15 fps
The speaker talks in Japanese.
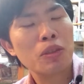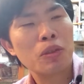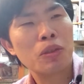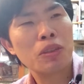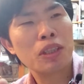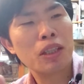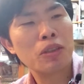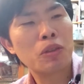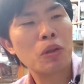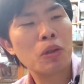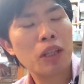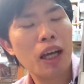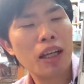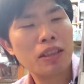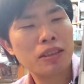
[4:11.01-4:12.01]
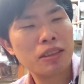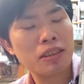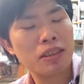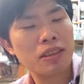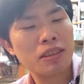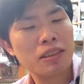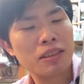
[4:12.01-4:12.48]
400、
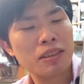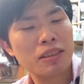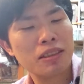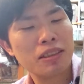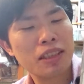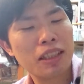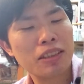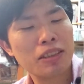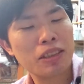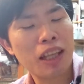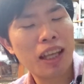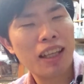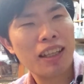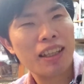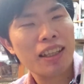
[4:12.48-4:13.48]
500、うん、ですね。